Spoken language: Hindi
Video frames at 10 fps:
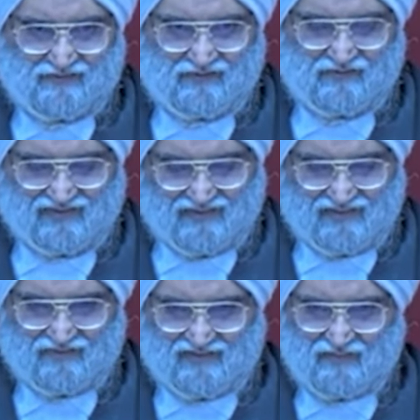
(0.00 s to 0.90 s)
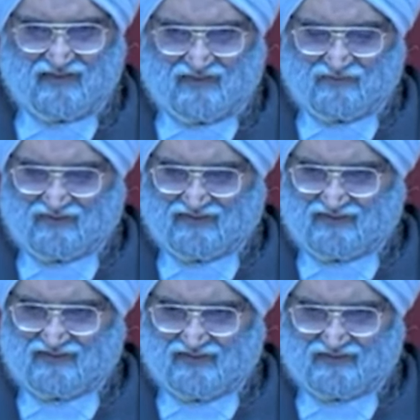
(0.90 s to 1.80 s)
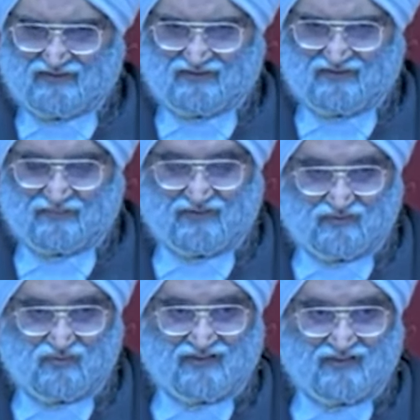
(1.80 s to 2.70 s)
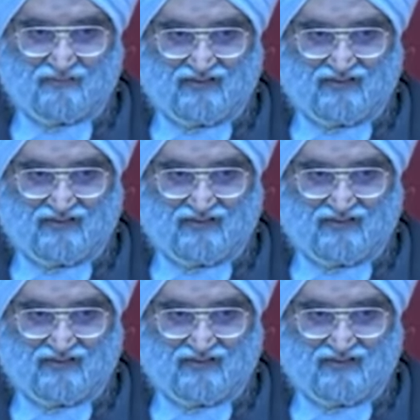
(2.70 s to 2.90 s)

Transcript: वर्किंग आवर्स में आप लोग कैसे जा सकते हैं परंतु अगर मान